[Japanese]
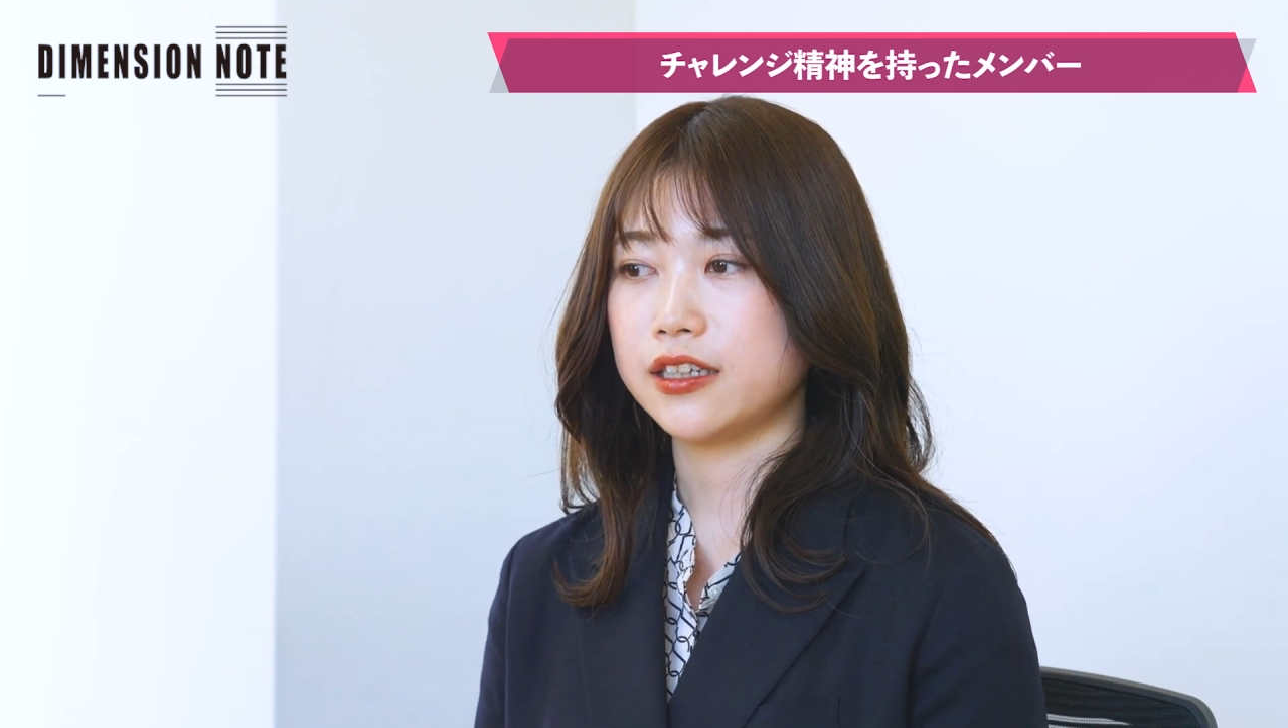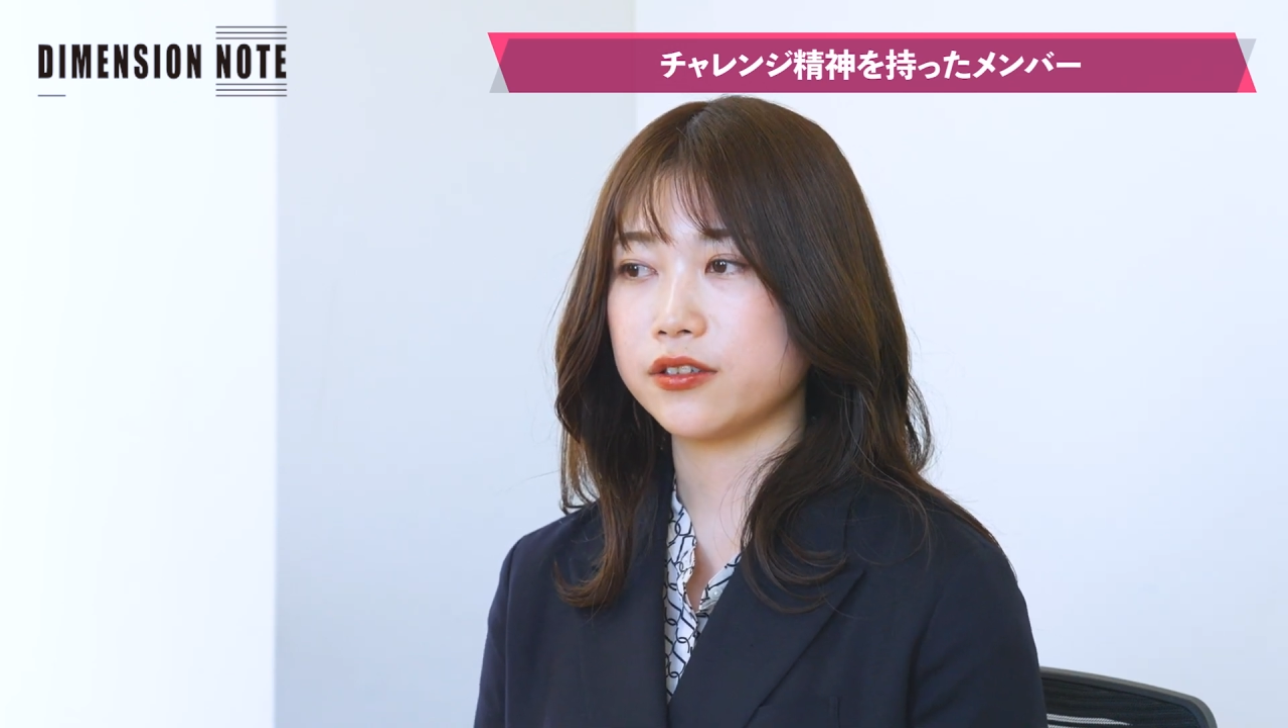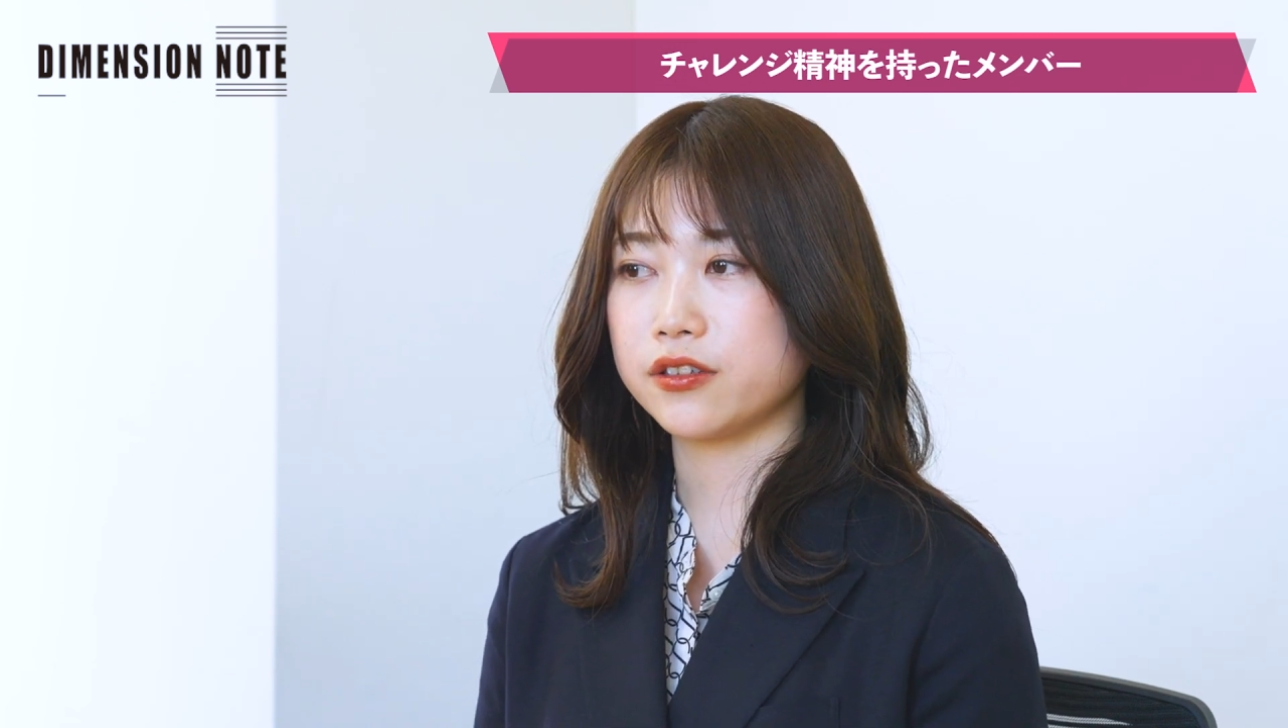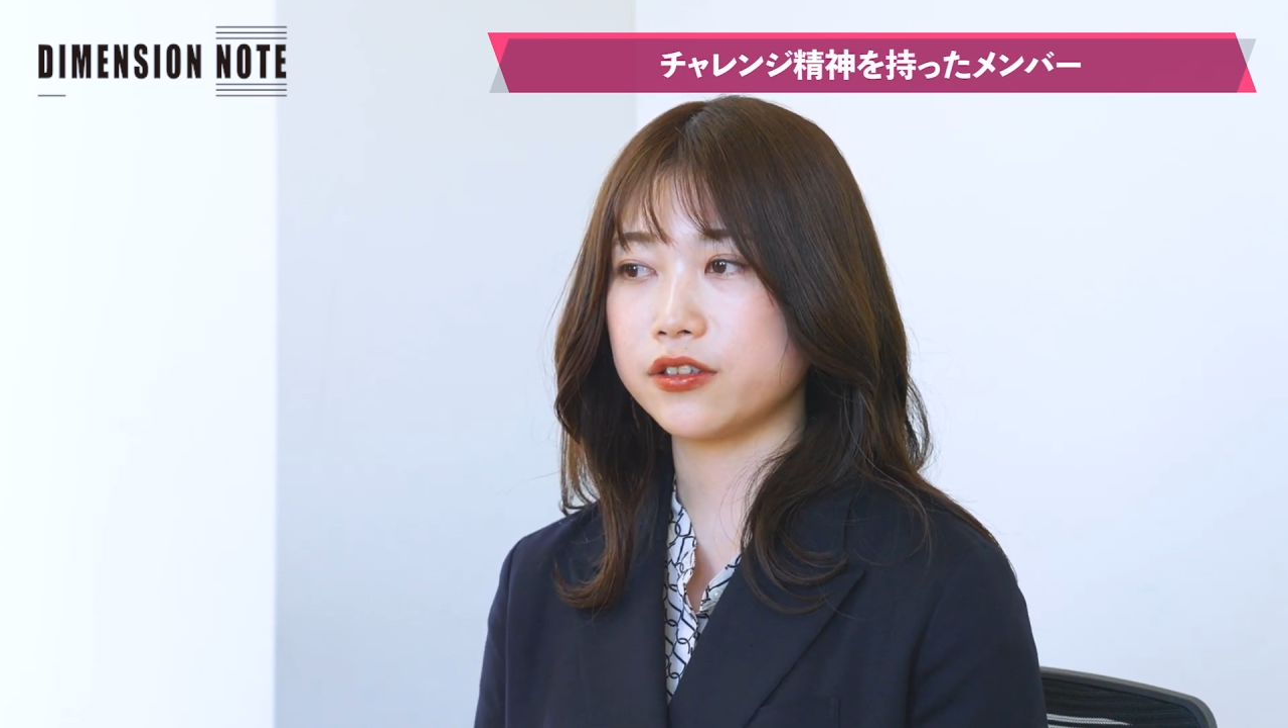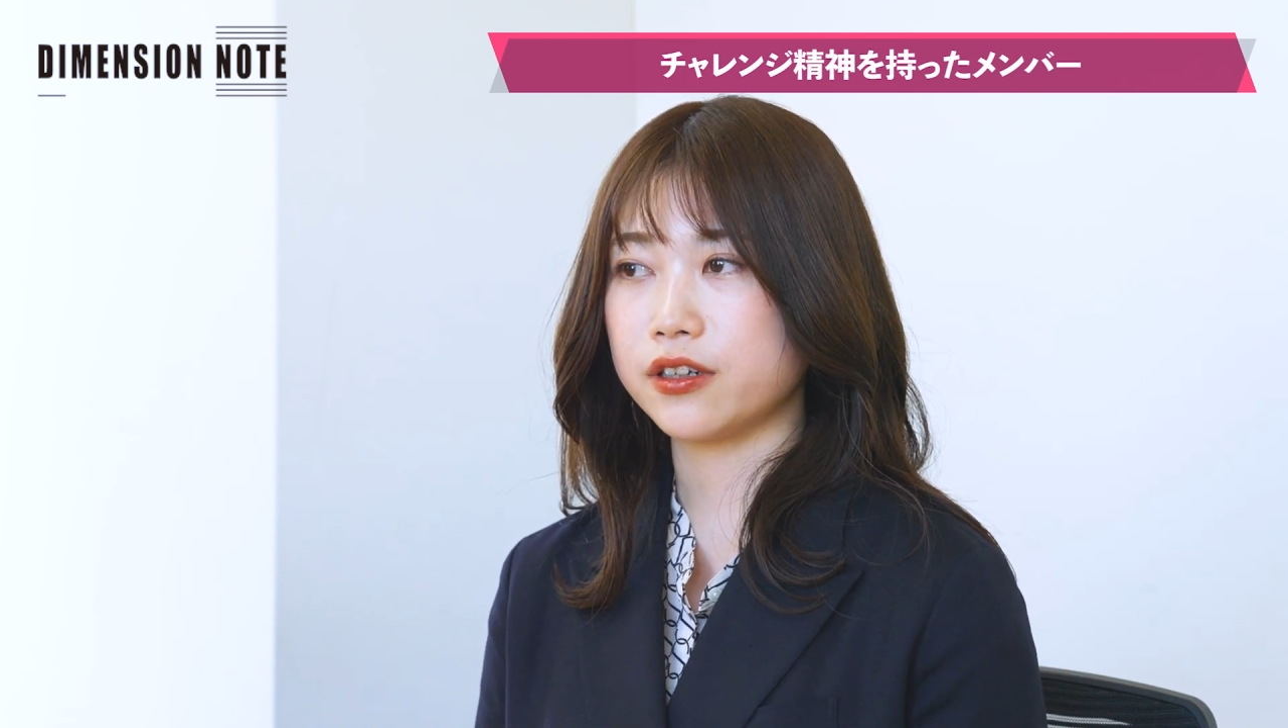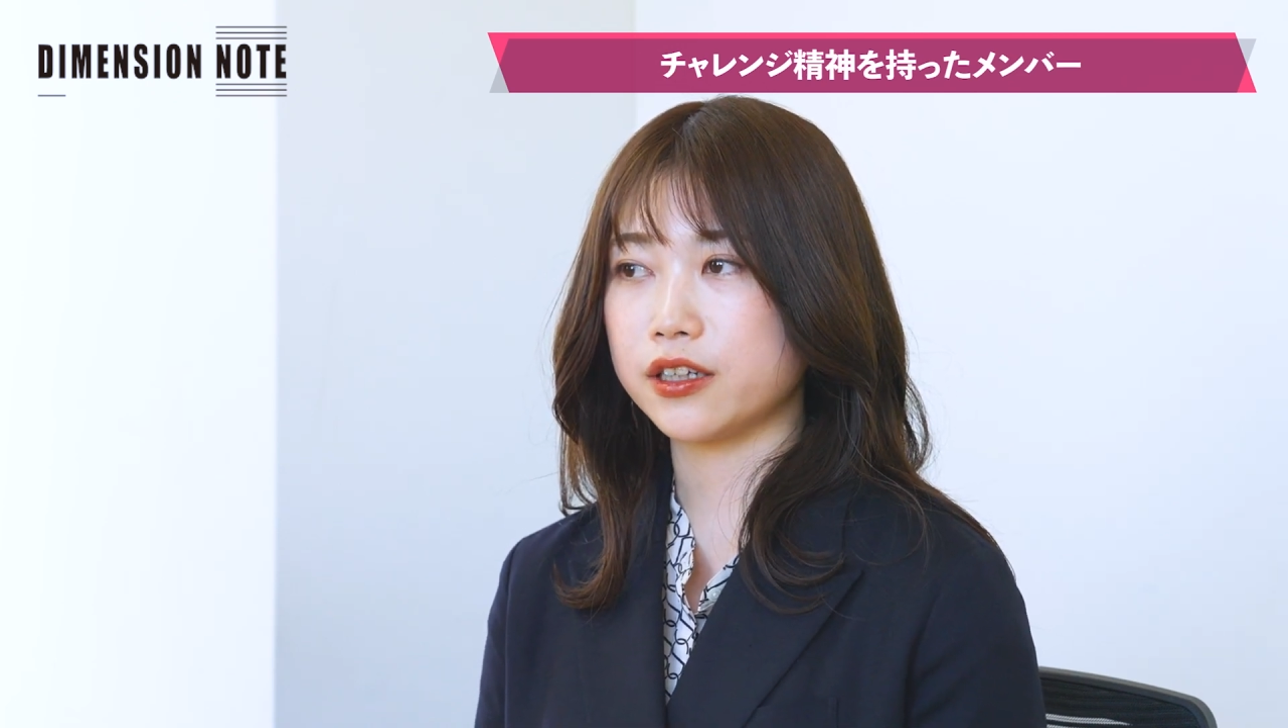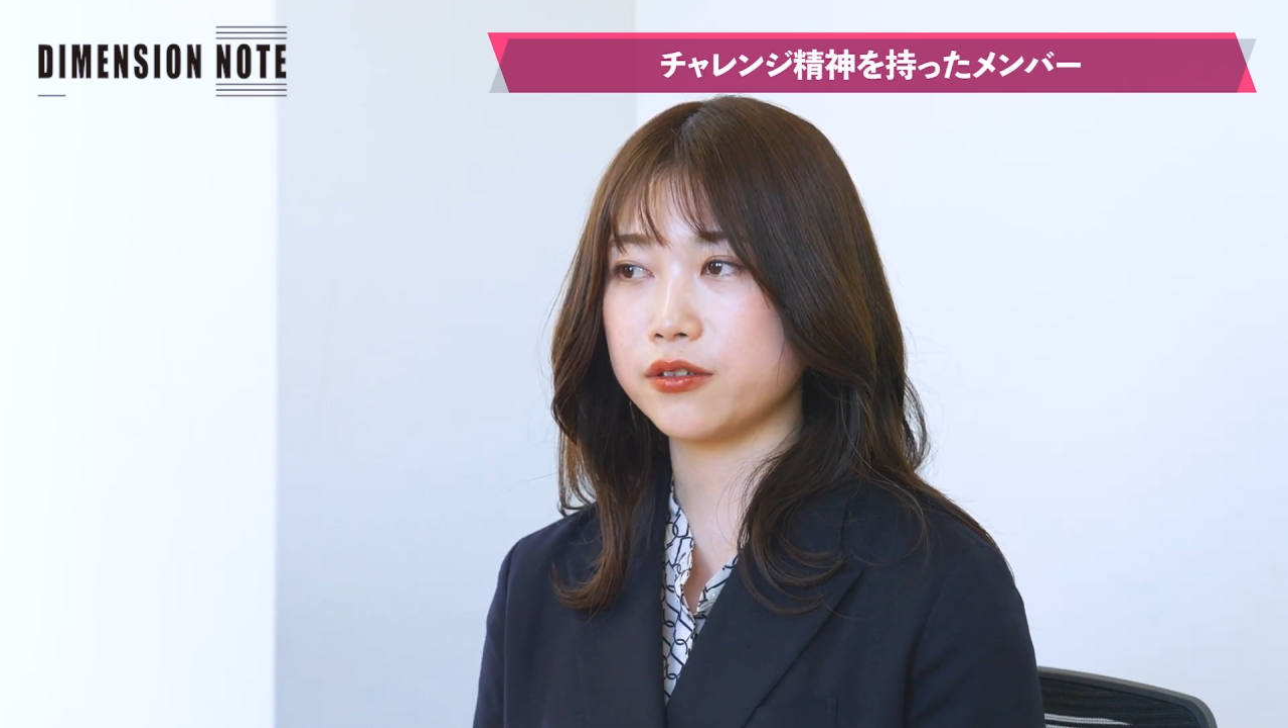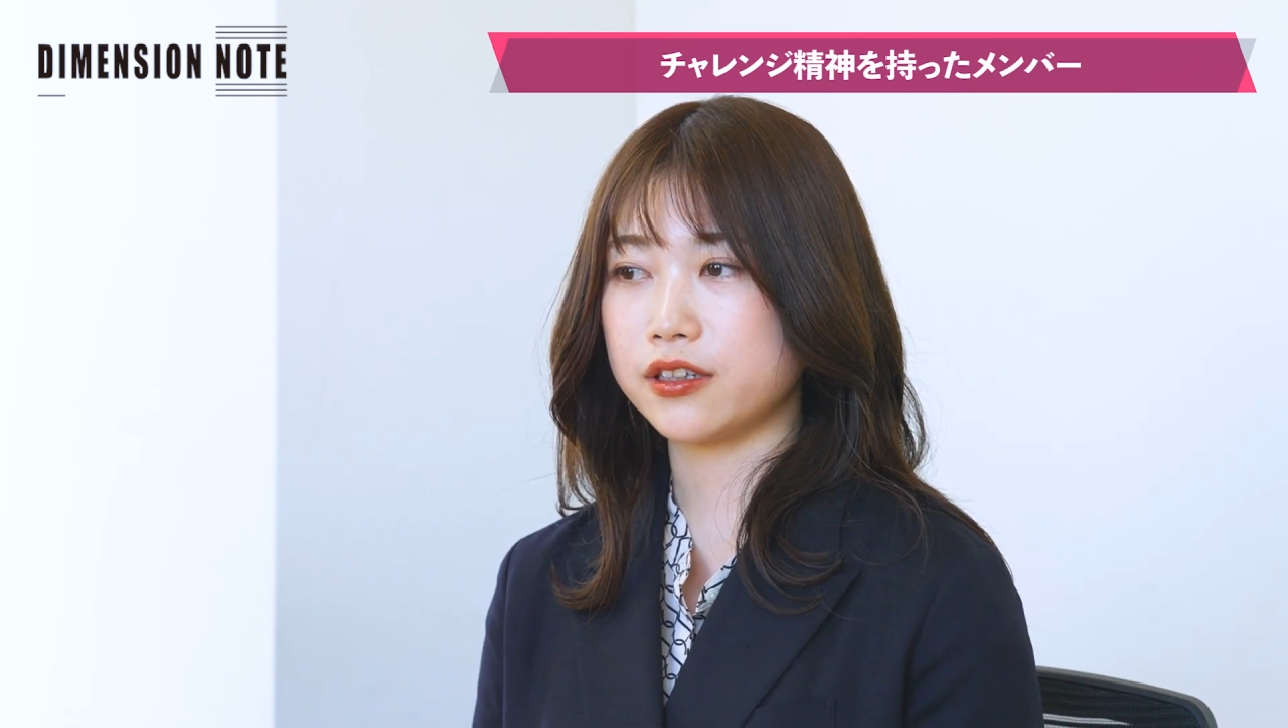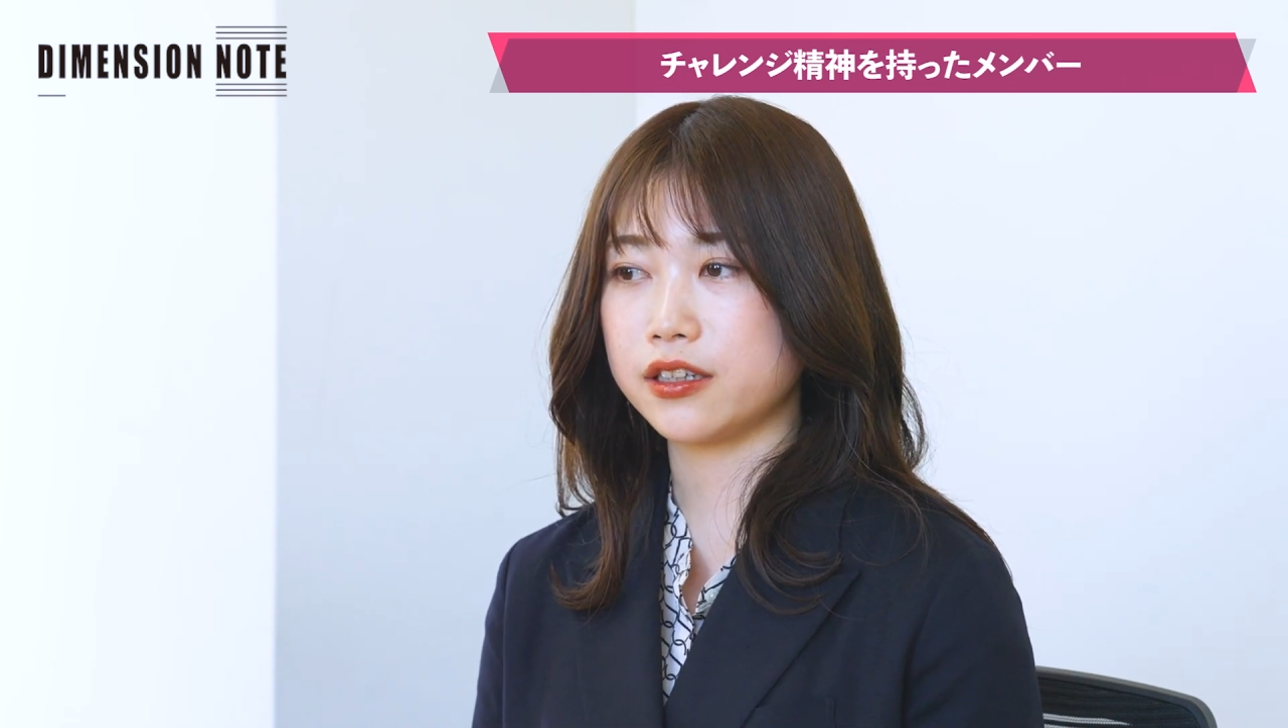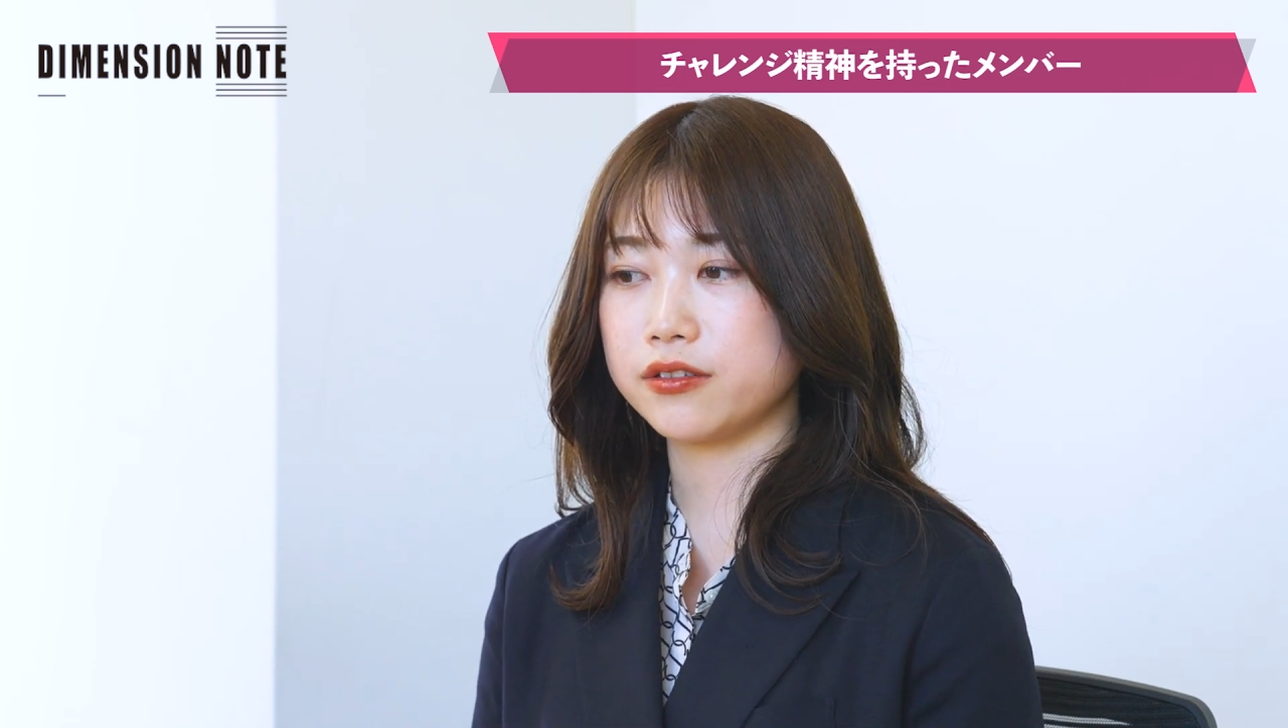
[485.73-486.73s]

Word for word: その人がどんな